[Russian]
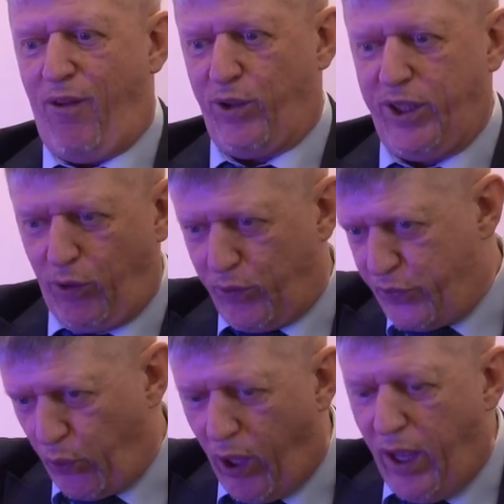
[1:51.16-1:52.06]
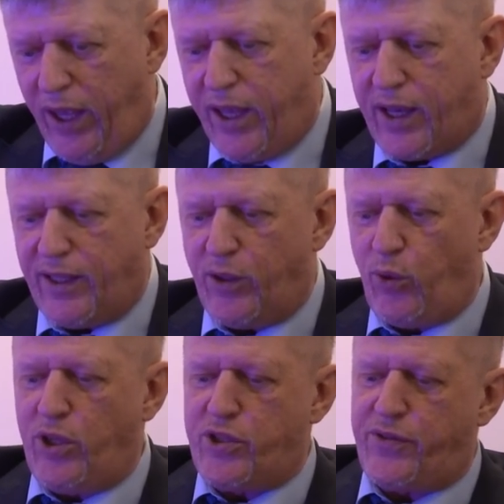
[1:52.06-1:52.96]
Вот это вот все. И когда
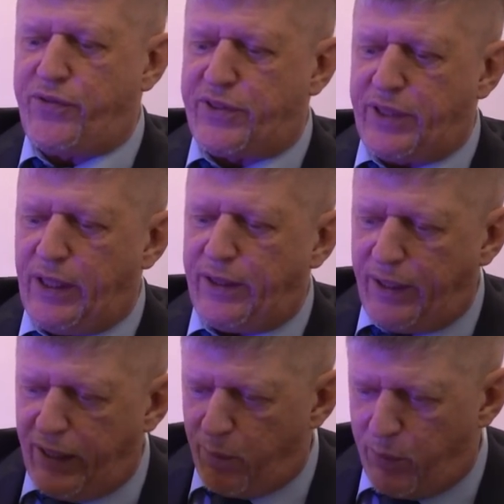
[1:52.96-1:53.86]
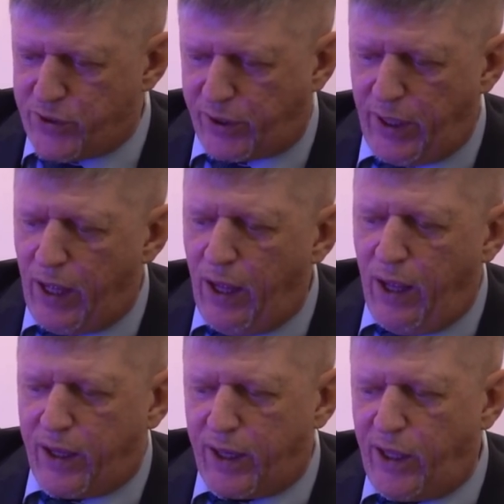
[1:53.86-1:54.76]
оно лежит в центре ямочки, да,
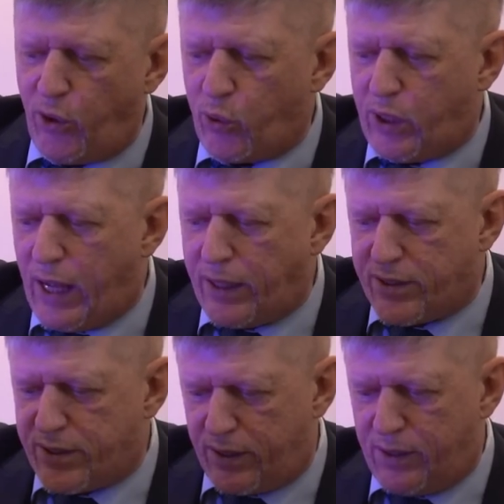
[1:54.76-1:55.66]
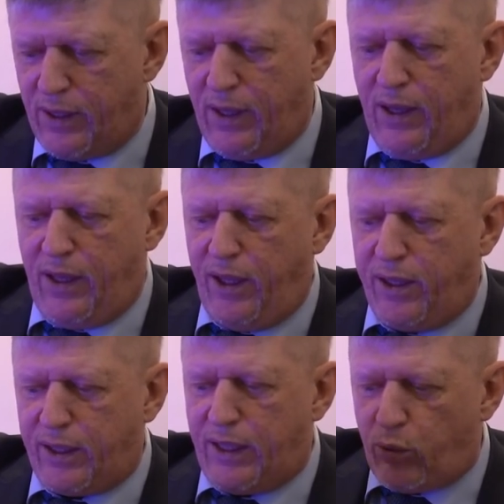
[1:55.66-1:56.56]
когда оно катится, и
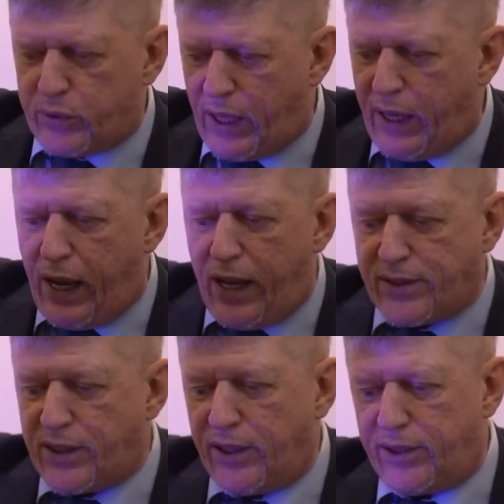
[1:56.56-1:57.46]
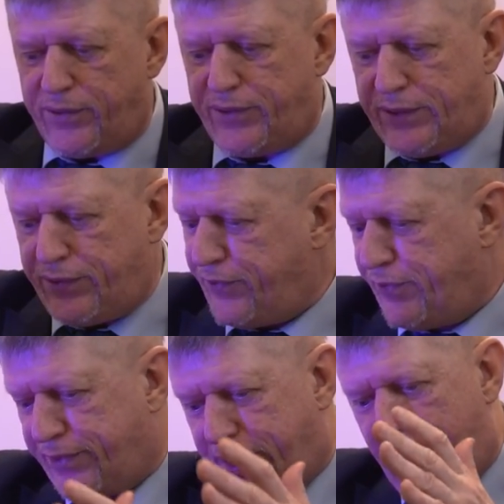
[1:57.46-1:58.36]
когда ускоряется, это
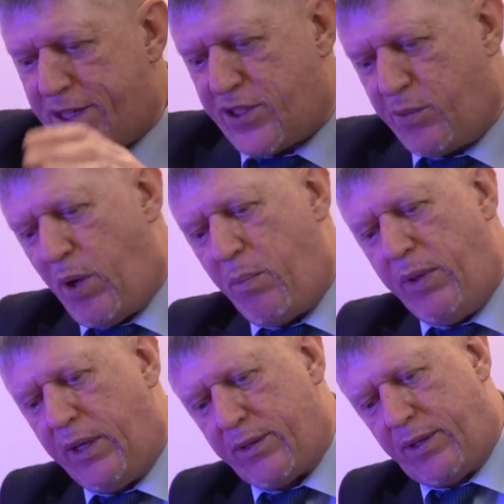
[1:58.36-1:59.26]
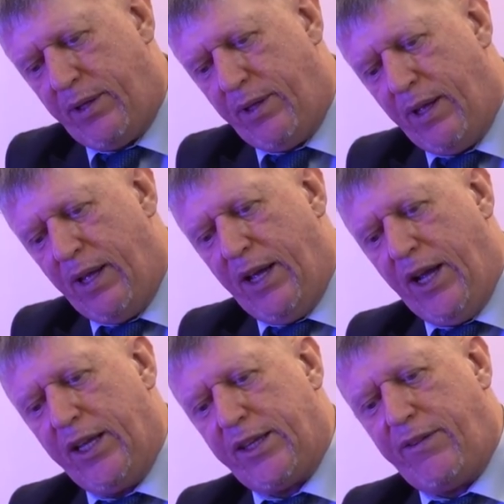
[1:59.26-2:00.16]
в каждый момент
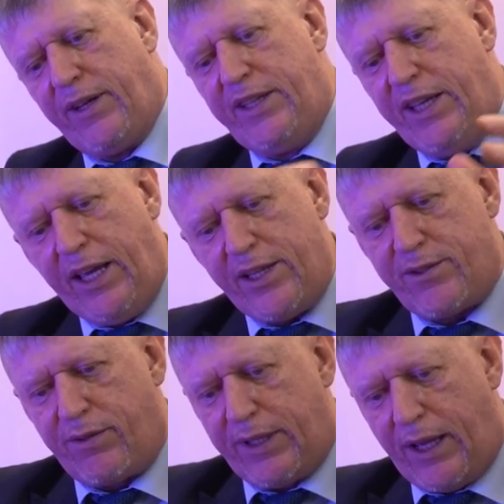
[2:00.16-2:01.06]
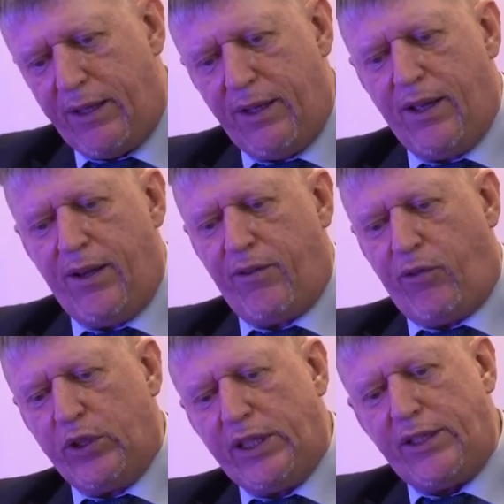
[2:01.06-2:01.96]
этого действия, да,
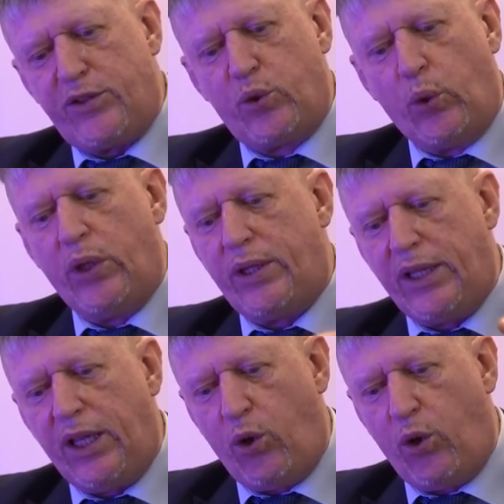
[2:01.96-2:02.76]
вот этой суеты